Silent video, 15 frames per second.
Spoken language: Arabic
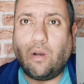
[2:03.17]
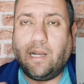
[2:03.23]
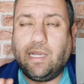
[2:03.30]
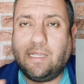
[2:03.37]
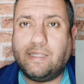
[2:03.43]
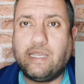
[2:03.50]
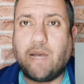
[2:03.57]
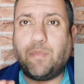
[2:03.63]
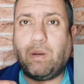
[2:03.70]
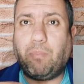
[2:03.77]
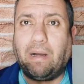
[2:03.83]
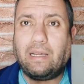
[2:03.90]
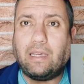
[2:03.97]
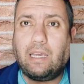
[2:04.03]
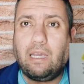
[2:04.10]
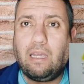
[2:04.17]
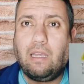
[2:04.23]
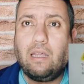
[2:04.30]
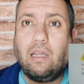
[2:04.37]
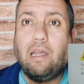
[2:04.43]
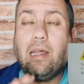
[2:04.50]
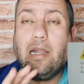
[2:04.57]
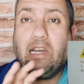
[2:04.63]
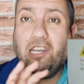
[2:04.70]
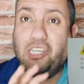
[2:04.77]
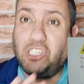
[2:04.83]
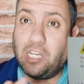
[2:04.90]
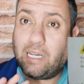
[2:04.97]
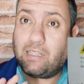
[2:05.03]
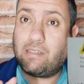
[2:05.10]
ولا الحساب البنكي
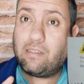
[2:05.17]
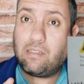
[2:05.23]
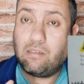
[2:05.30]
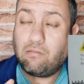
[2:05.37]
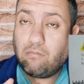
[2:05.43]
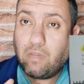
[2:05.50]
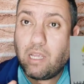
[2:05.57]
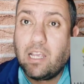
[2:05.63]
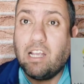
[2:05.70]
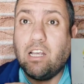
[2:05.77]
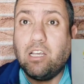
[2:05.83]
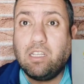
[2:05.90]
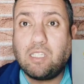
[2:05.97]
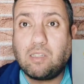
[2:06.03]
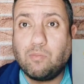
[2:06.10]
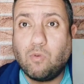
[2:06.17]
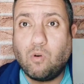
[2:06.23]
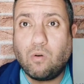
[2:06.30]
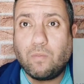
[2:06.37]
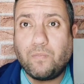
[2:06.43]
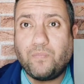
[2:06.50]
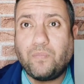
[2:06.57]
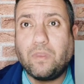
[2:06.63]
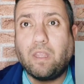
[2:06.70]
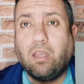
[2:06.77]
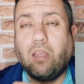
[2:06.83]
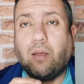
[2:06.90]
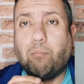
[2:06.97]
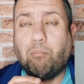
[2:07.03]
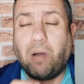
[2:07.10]
لشخص اسمه
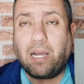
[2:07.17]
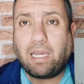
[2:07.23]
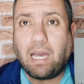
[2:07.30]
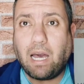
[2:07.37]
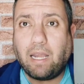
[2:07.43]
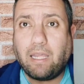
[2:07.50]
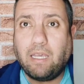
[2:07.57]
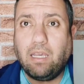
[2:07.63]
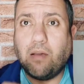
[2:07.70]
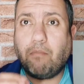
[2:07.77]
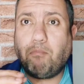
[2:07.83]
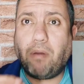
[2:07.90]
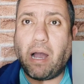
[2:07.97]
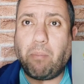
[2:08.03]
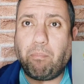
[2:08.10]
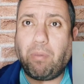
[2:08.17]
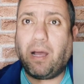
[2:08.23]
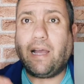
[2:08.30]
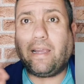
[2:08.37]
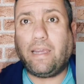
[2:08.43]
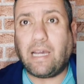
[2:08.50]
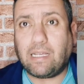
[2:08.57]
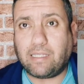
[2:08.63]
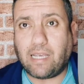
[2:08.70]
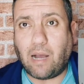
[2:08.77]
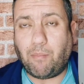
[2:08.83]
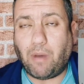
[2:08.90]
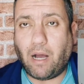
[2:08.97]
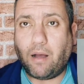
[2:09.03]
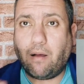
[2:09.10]
بكاري باب
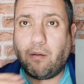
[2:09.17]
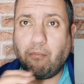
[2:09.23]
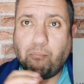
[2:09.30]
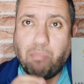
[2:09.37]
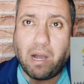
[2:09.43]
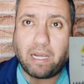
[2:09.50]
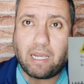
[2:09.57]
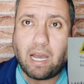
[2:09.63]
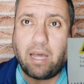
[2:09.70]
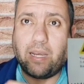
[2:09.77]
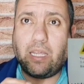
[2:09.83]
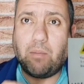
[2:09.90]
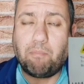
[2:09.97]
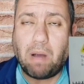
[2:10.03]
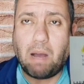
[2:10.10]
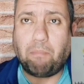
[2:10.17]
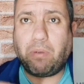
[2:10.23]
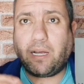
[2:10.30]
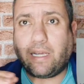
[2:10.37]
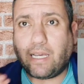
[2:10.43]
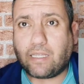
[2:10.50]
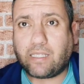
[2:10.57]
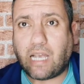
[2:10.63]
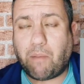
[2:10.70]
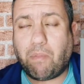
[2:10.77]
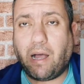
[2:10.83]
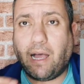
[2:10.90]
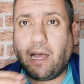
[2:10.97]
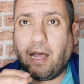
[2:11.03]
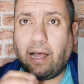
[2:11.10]
قاساما بكاري باب
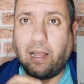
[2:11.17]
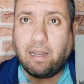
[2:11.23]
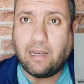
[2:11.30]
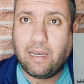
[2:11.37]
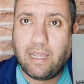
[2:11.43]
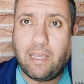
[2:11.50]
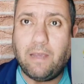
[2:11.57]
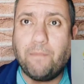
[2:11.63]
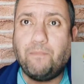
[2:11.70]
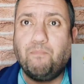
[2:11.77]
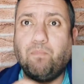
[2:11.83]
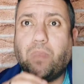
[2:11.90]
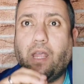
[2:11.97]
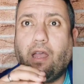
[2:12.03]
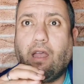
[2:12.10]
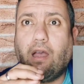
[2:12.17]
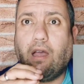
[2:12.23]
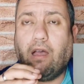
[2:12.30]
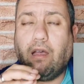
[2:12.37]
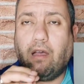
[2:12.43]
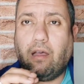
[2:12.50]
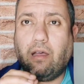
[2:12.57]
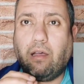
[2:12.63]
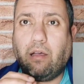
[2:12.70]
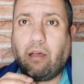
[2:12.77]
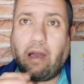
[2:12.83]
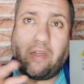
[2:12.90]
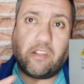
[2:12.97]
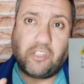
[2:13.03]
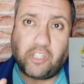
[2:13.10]
قاساما لي آه
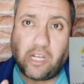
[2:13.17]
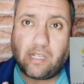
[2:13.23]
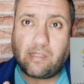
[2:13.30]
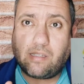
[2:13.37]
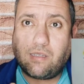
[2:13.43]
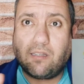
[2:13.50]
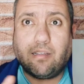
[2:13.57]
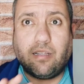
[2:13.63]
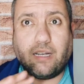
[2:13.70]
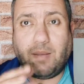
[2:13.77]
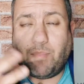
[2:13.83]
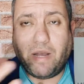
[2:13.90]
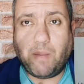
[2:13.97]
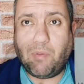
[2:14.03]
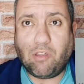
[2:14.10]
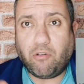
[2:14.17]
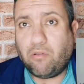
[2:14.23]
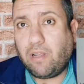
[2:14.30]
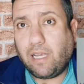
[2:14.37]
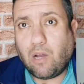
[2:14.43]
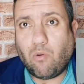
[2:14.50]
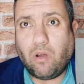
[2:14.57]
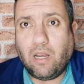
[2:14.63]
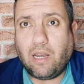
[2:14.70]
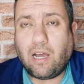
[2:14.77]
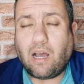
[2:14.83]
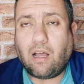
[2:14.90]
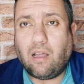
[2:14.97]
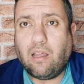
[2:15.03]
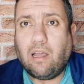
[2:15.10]
هذا الشخص لما نبعثوا نلقاوه
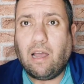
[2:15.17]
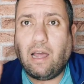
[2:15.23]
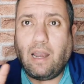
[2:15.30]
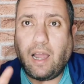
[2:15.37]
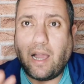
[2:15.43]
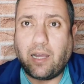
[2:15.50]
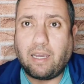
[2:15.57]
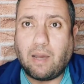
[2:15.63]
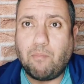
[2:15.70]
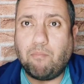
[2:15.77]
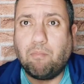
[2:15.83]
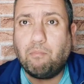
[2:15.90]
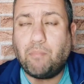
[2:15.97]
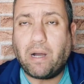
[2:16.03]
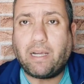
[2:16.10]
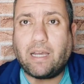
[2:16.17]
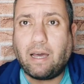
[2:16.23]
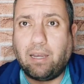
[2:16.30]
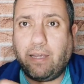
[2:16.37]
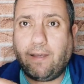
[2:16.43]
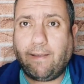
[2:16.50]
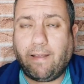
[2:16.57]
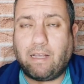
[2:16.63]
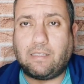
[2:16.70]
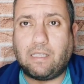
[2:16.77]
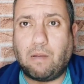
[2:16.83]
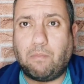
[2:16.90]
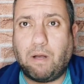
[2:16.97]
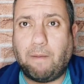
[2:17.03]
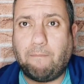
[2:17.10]
الا الحكم بكاري
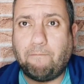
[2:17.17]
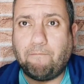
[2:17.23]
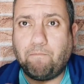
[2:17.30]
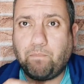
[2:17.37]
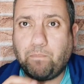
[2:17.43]
قاساما